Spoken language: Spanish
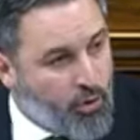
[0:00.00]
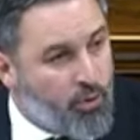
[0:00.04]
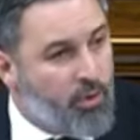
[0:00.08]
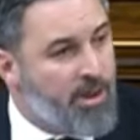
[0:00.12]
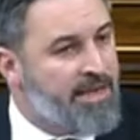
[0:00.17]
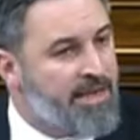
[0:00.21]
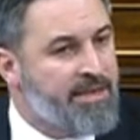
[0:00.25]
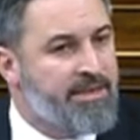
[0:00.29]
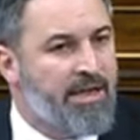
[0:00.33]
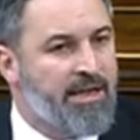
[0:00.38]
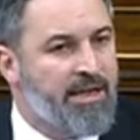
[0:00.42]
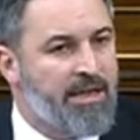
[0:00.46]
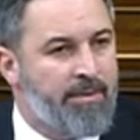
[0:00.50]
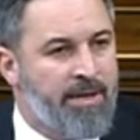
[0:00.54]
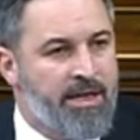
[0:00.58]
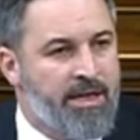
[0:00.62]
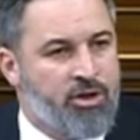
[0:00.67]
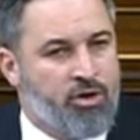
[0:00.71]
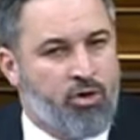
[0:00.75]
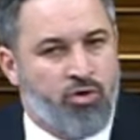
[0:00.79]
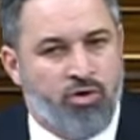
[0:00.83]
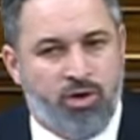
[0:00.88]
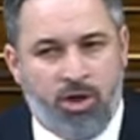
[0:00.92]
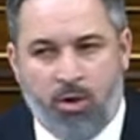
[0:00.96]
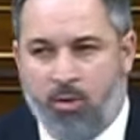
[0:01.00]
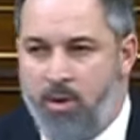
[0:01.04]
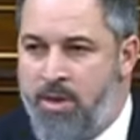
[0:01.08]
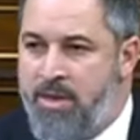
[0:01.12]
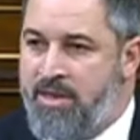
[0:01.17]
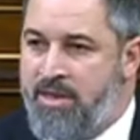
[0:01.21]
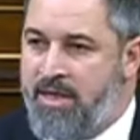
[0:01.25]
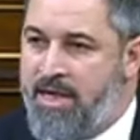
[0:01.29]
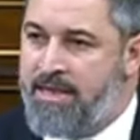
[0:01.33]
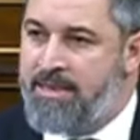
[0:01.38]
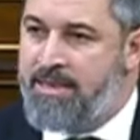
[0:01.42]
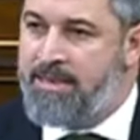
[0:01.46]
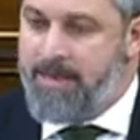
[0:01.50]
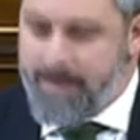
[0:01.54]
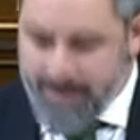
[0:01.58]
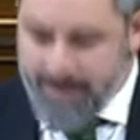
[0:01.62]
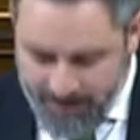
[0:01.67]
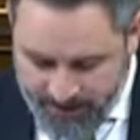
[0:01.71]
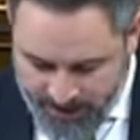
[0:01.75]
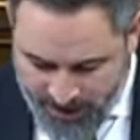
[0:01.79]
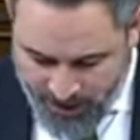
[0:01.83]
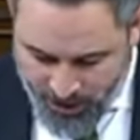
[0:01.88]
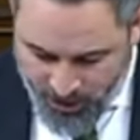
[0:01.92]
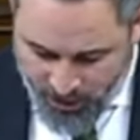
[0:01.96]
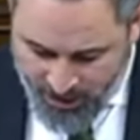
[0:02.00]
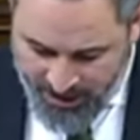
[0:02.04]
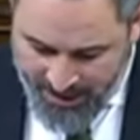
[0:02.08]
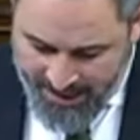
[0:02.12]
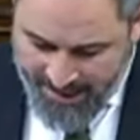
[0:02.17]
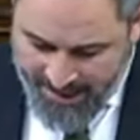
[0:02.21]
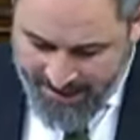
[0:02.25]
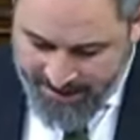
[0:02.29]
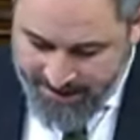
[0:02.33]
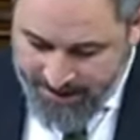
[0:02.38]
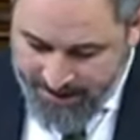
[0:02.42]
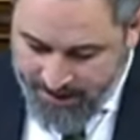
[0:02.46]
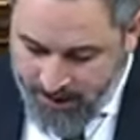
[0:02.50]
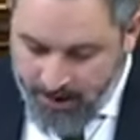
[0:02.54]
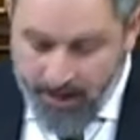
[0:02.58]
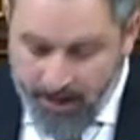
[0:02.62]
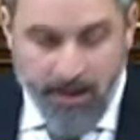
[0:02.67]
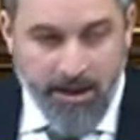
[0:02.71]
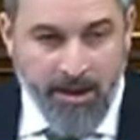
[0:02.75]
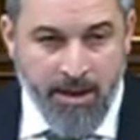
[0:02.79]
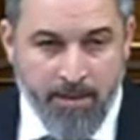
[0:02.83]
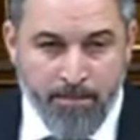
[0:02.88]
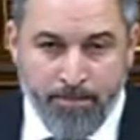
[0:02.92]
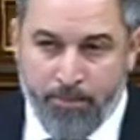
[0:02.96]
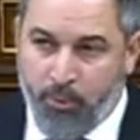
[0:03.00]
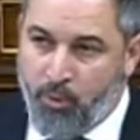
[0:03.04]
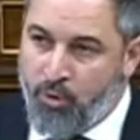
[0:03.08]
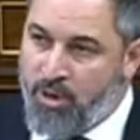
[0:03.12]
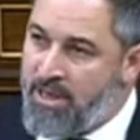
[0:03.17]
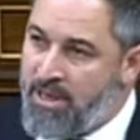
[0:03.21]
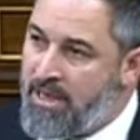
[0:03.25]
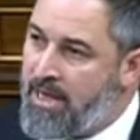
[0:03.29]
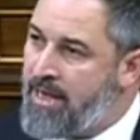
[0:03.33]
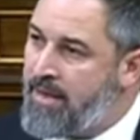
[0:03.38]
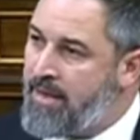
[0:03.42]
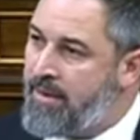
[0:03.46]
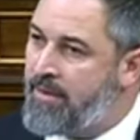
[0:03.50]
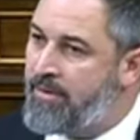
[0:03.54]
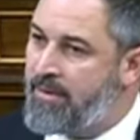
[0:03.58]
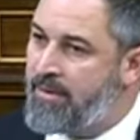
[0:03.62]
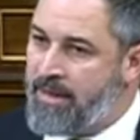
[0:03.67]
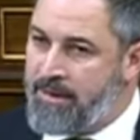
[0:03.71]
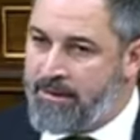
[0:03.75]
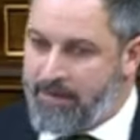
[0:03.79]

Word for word: unas terribles consecuencias. Señorías, impunidad del